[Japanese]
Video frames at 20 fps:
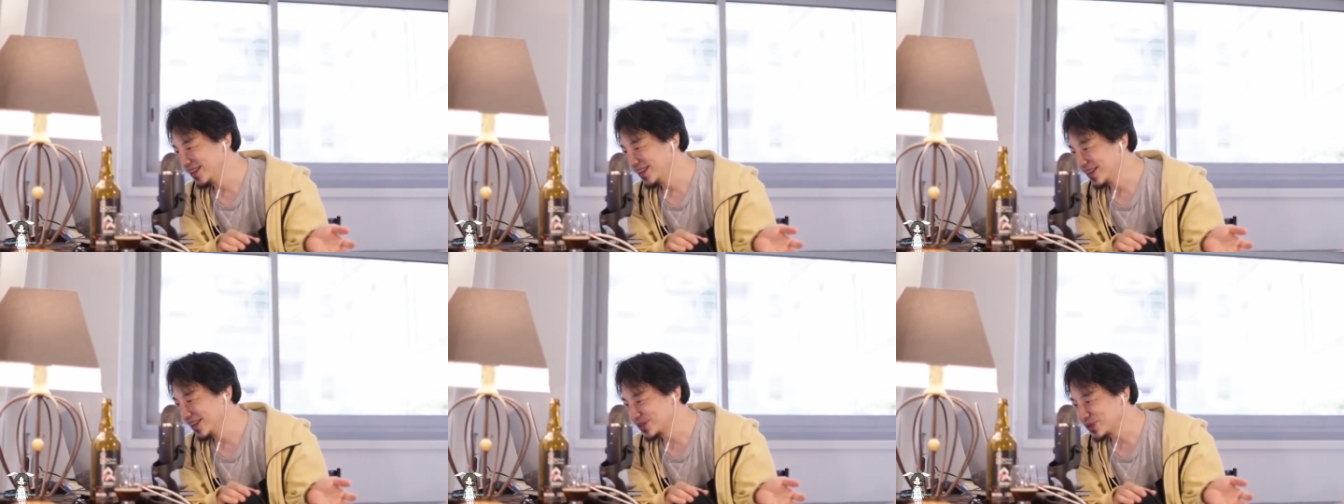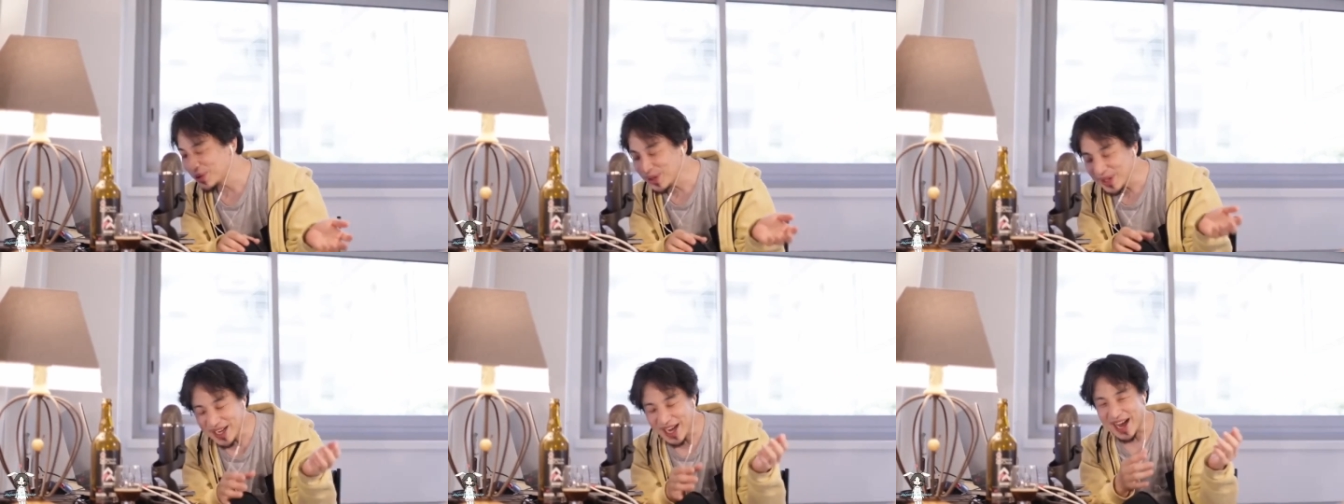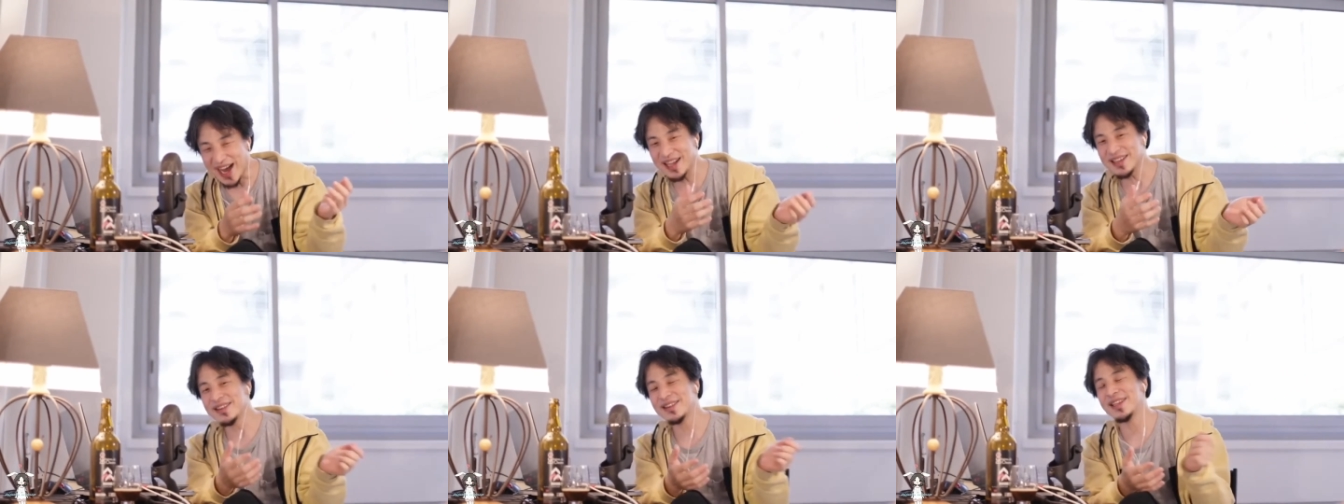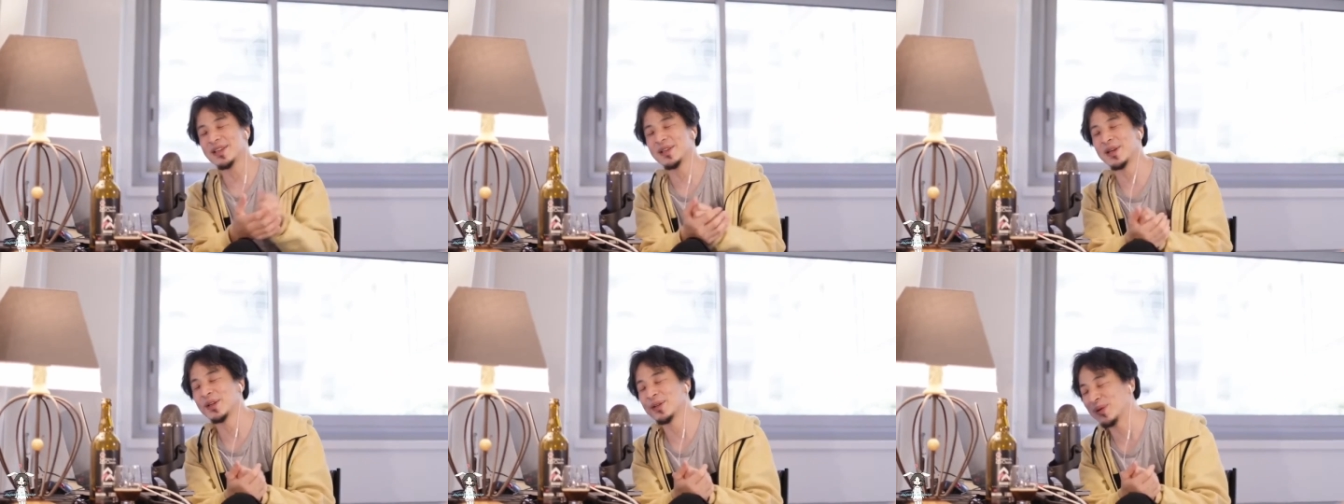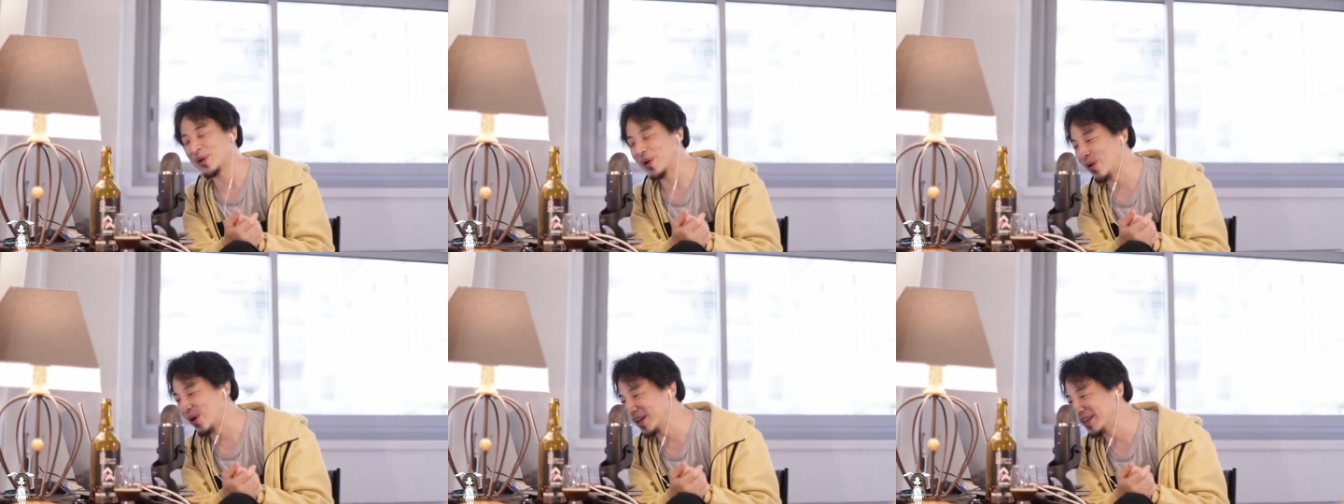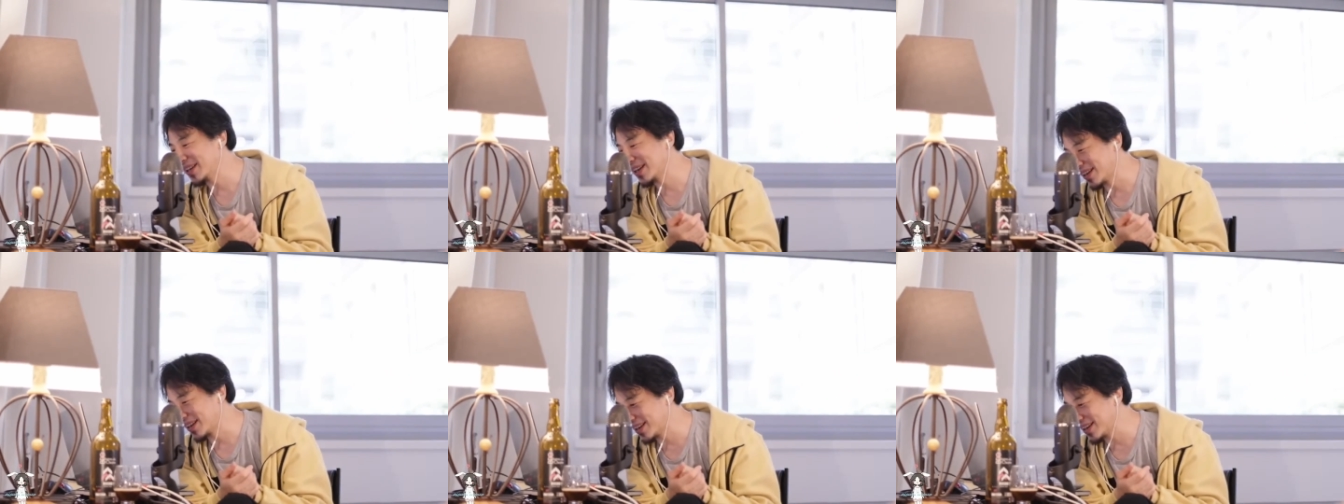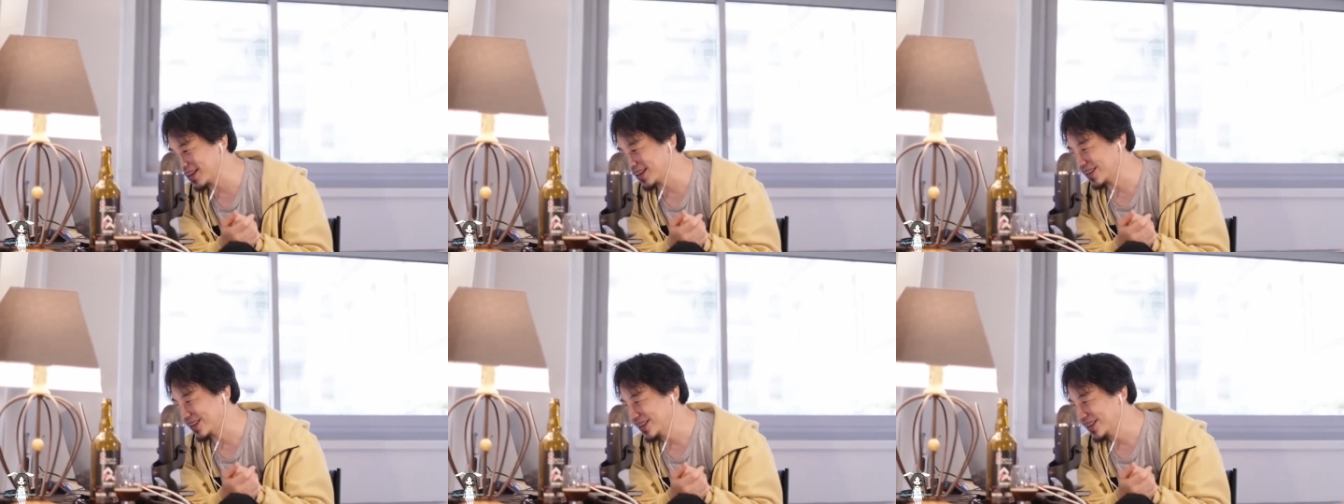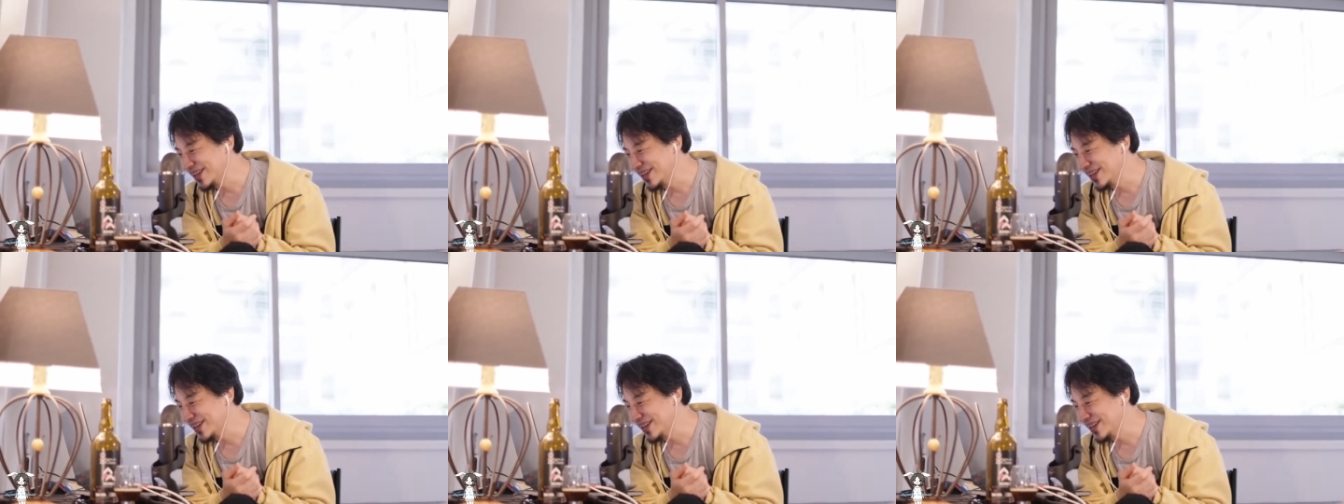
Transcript: それが合ってるかどうかわかんないから、